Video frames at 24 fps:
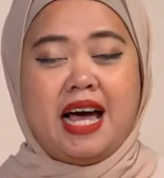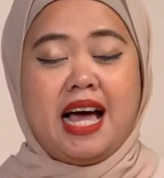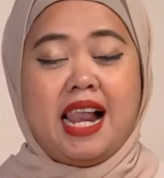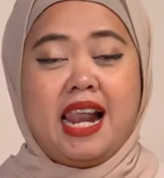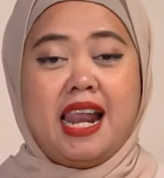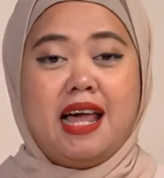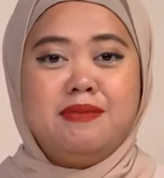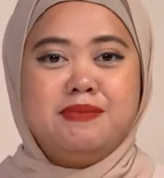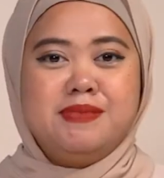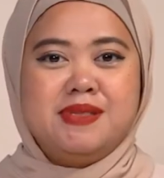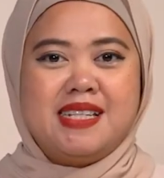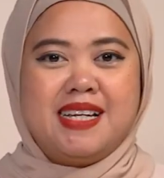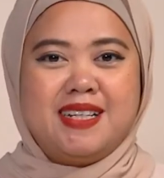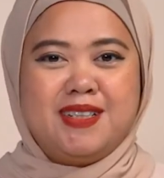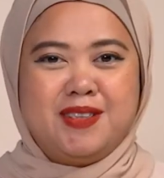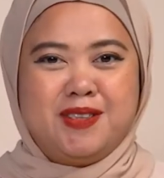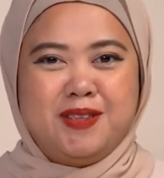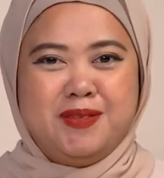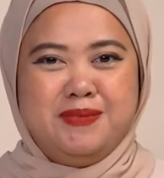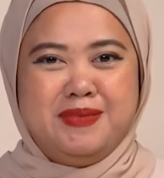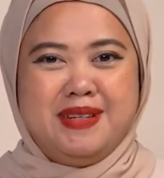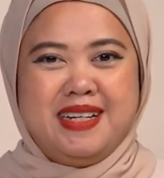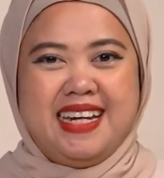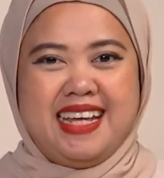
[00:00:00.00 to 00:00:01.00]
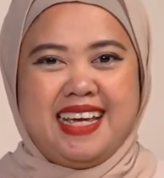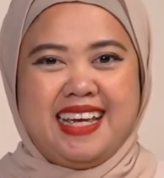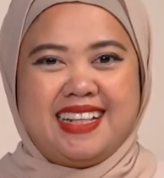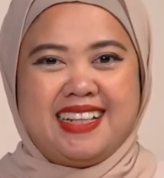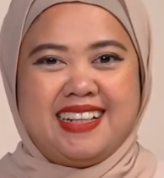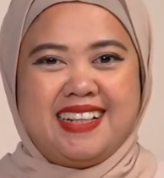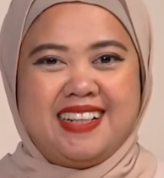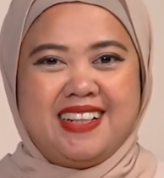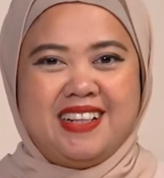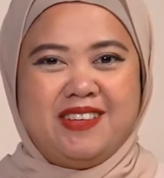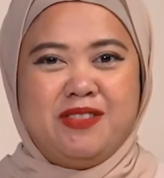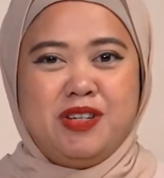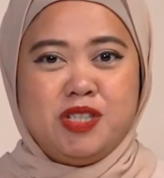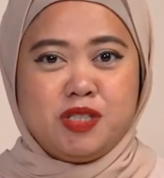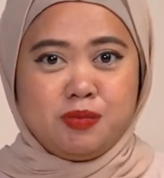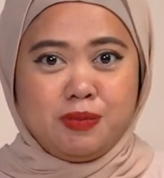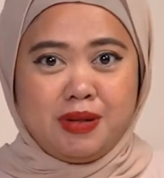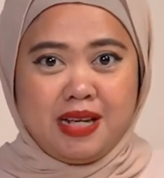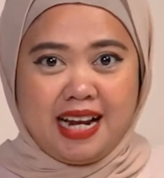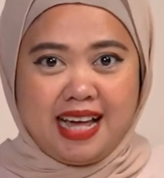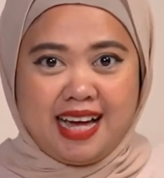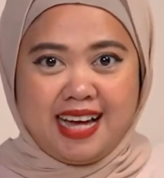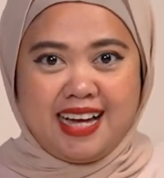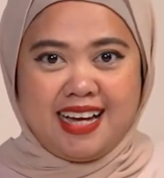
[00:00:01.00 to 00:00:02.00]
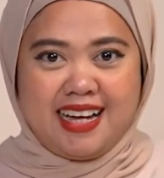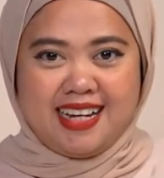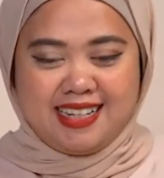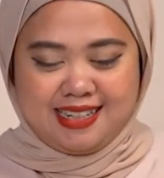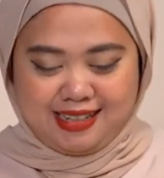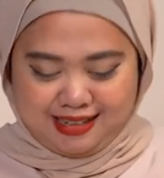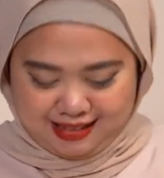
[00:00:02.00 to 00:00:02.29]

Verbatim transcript: dalam satu menit. Wish me luck,